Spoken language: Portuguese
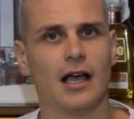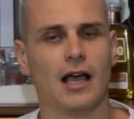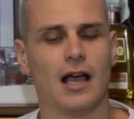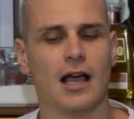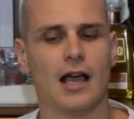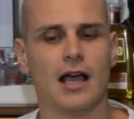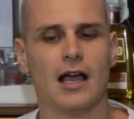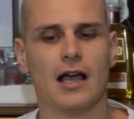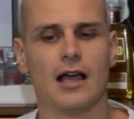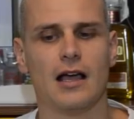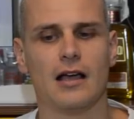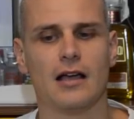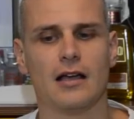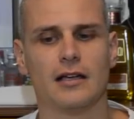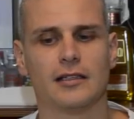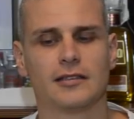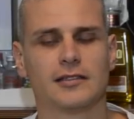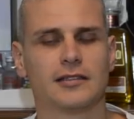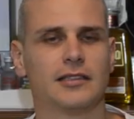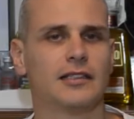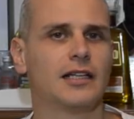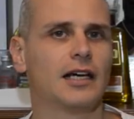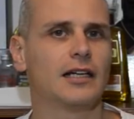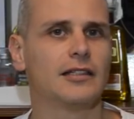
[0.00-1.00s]
é,
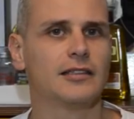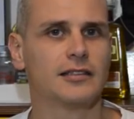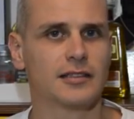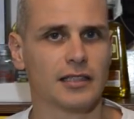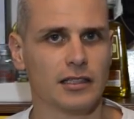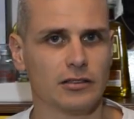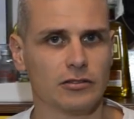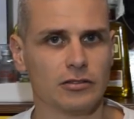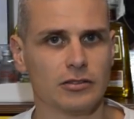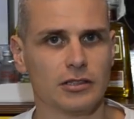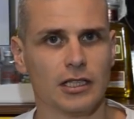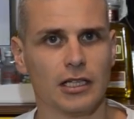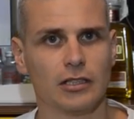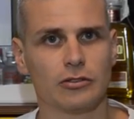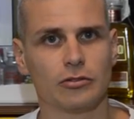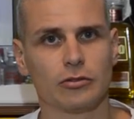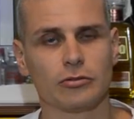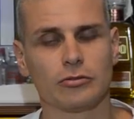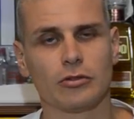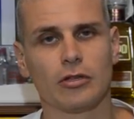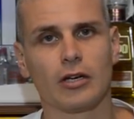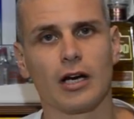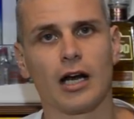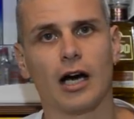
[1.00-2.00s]
sinalizando o direito
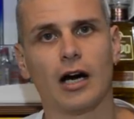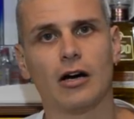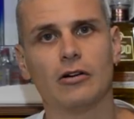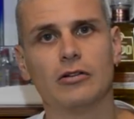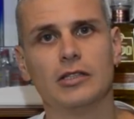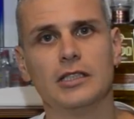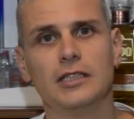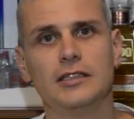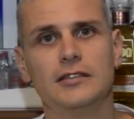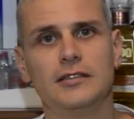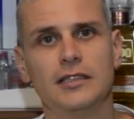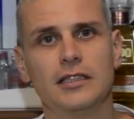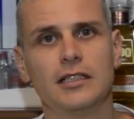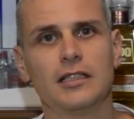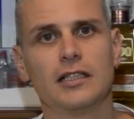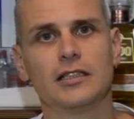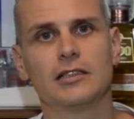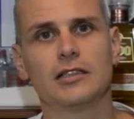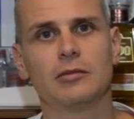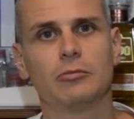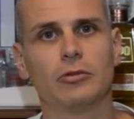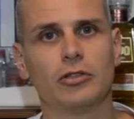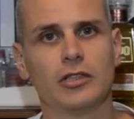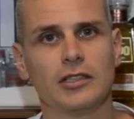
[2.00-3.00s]
autoral e
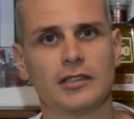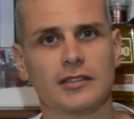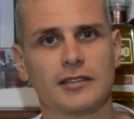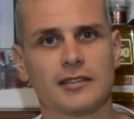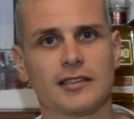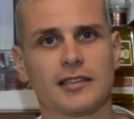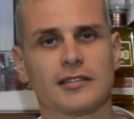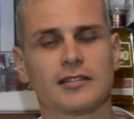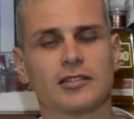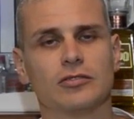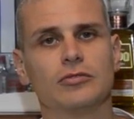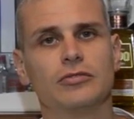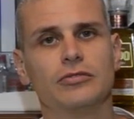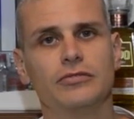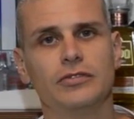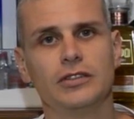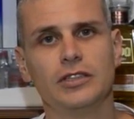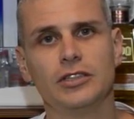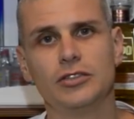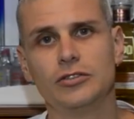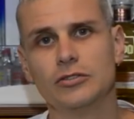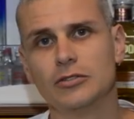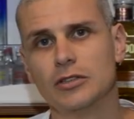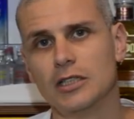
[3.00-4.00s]
tirando a monetização do
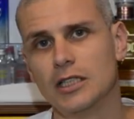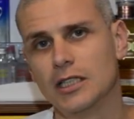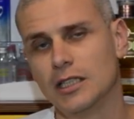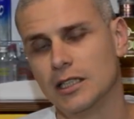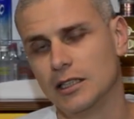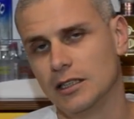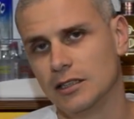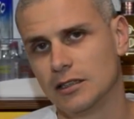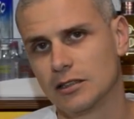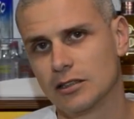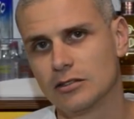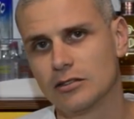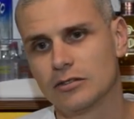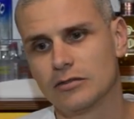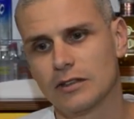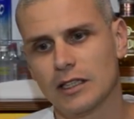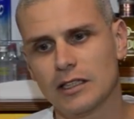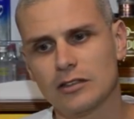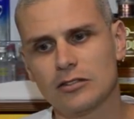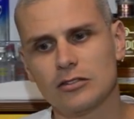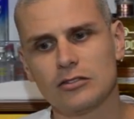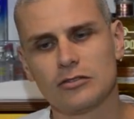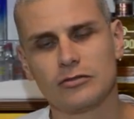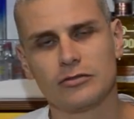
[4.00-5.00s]
vídeo. Então,
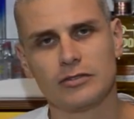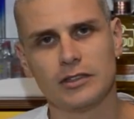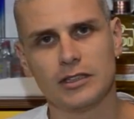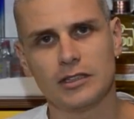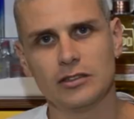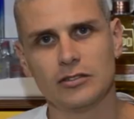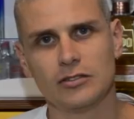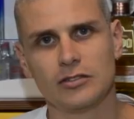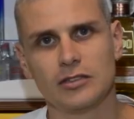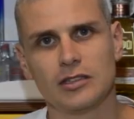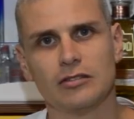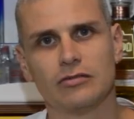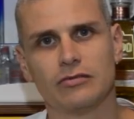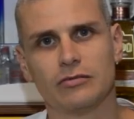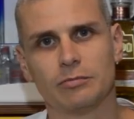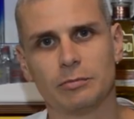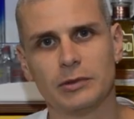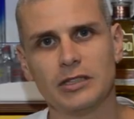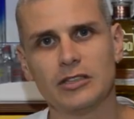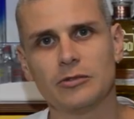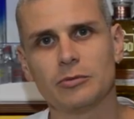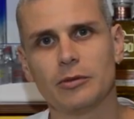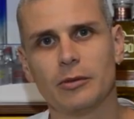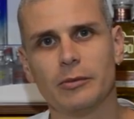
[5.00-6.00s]
diversos vídeos,
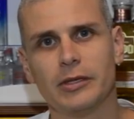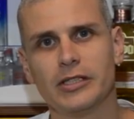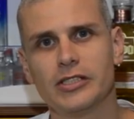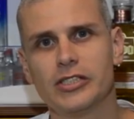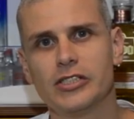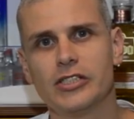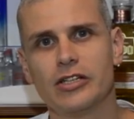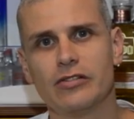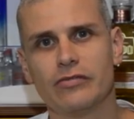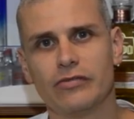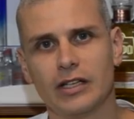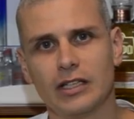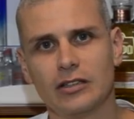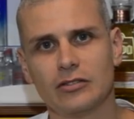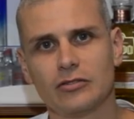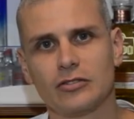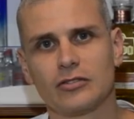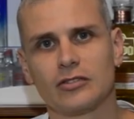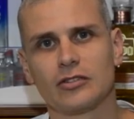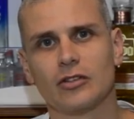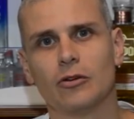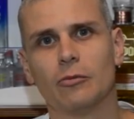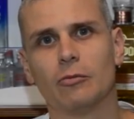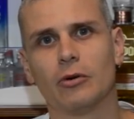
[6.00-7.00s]
principalmente de
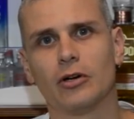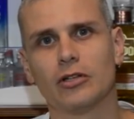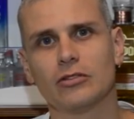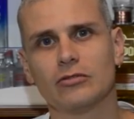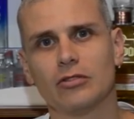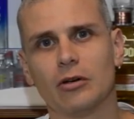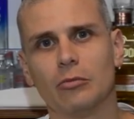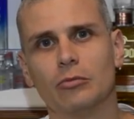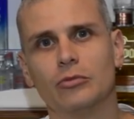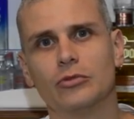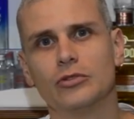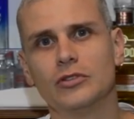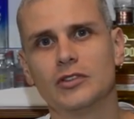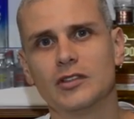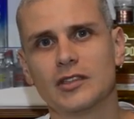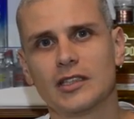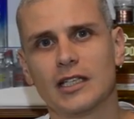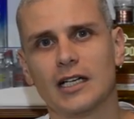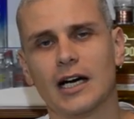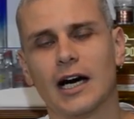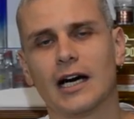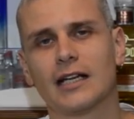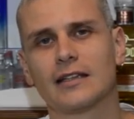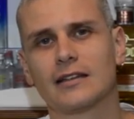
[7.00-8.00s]
eventos, eu boto a
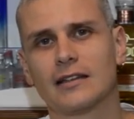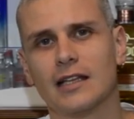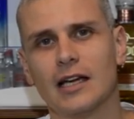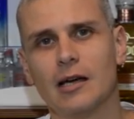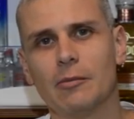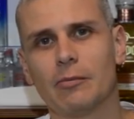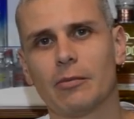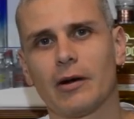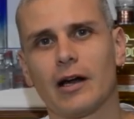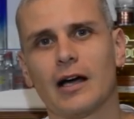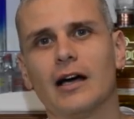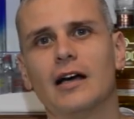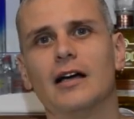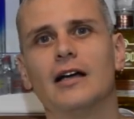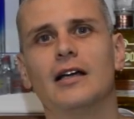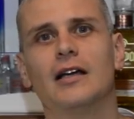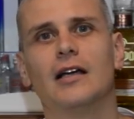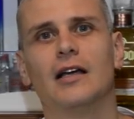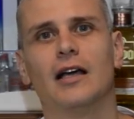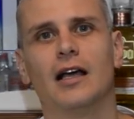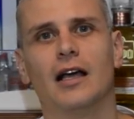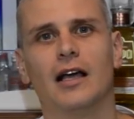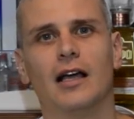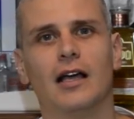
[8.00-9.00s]
música até para
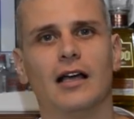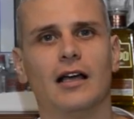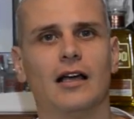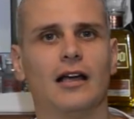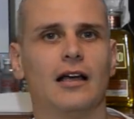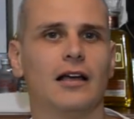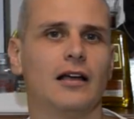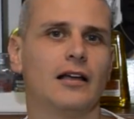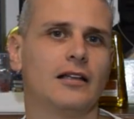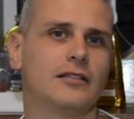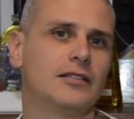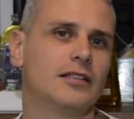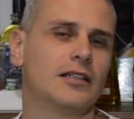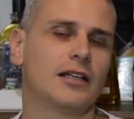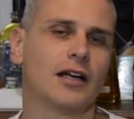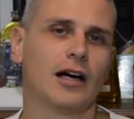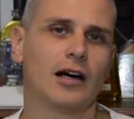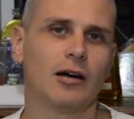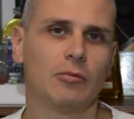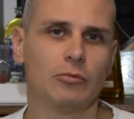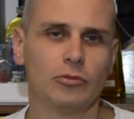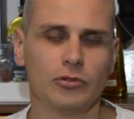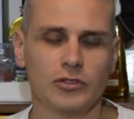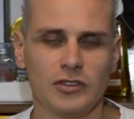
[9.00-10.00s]
é,
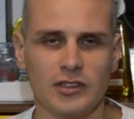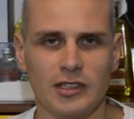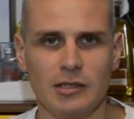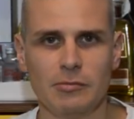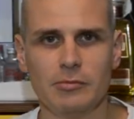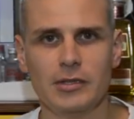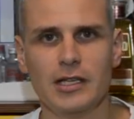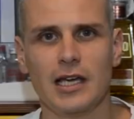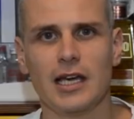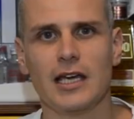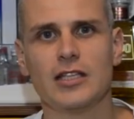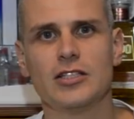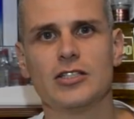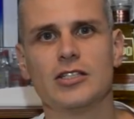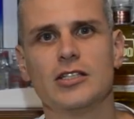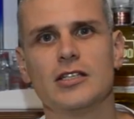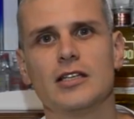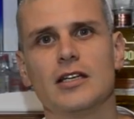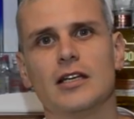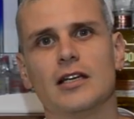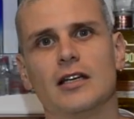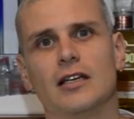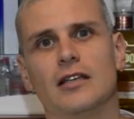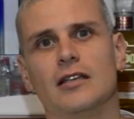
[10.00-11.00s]
tirar a música
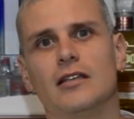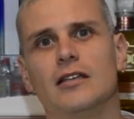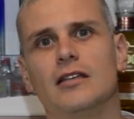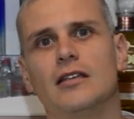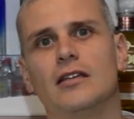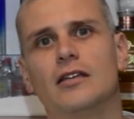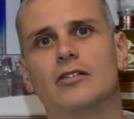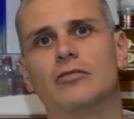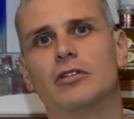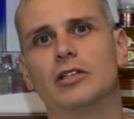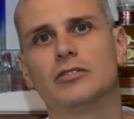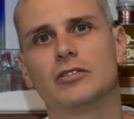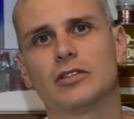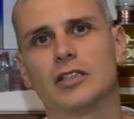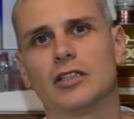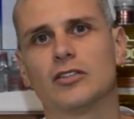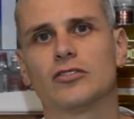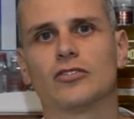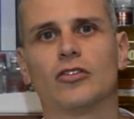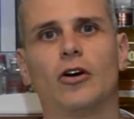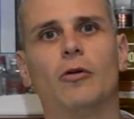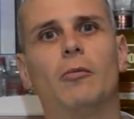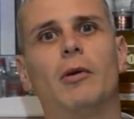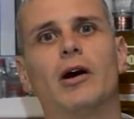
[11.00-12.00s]
ambiente e quando tem
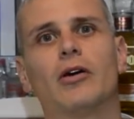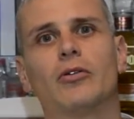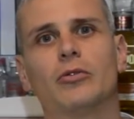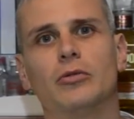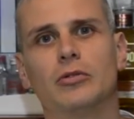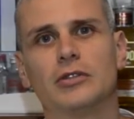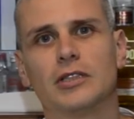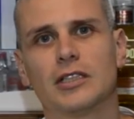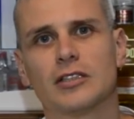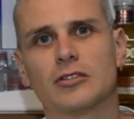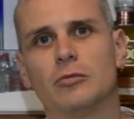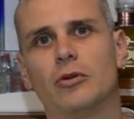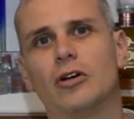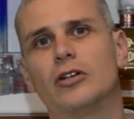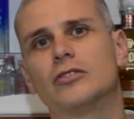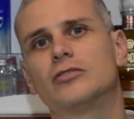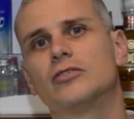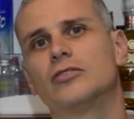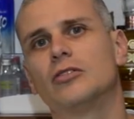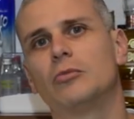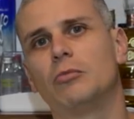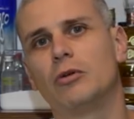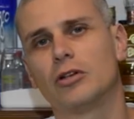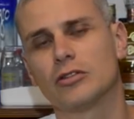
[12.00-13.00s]
só o barulho das
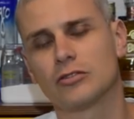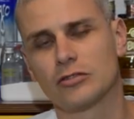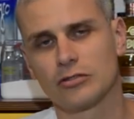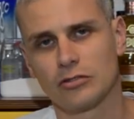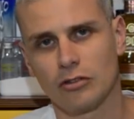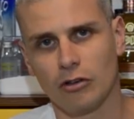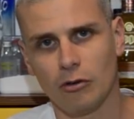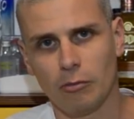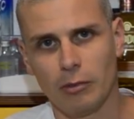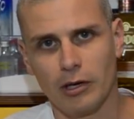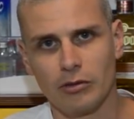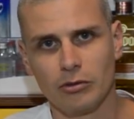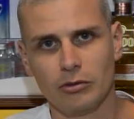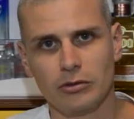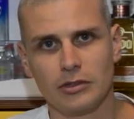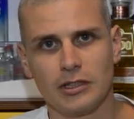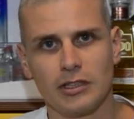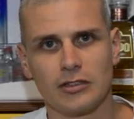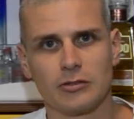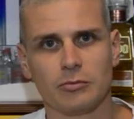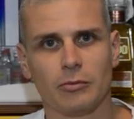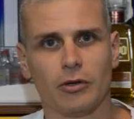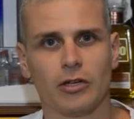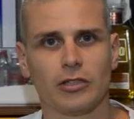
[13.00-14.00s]
motos, eu boto só o barulho
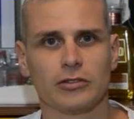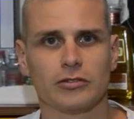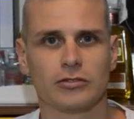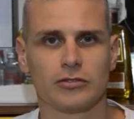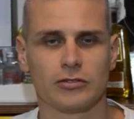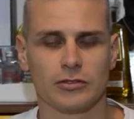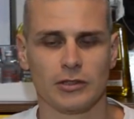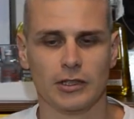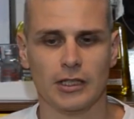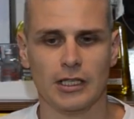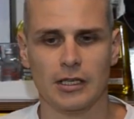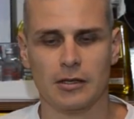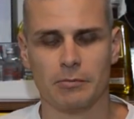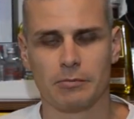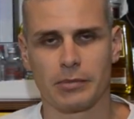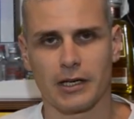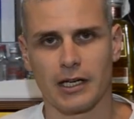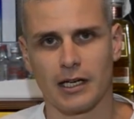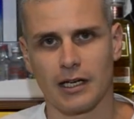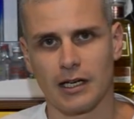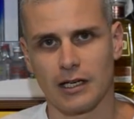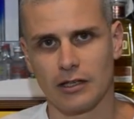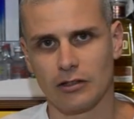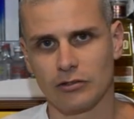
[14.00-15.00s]
das motos
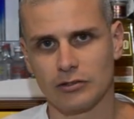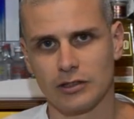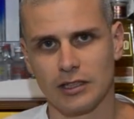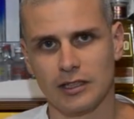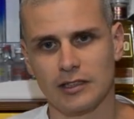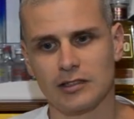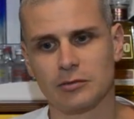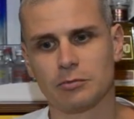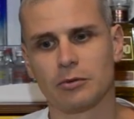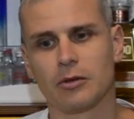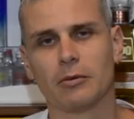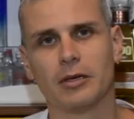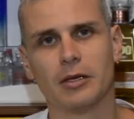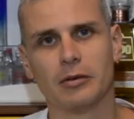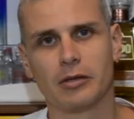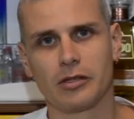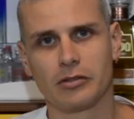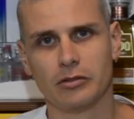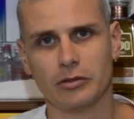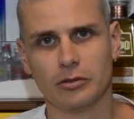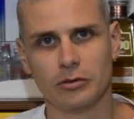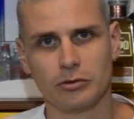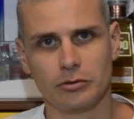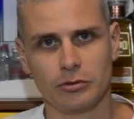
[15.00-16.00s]
para não ter esse problema
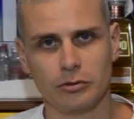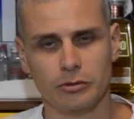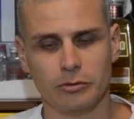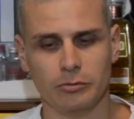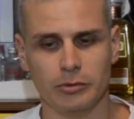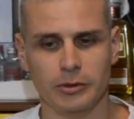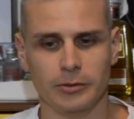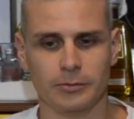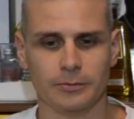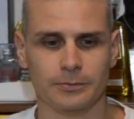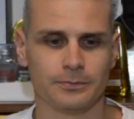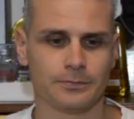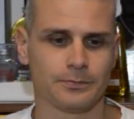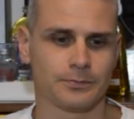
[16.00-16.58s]
com o YouTube.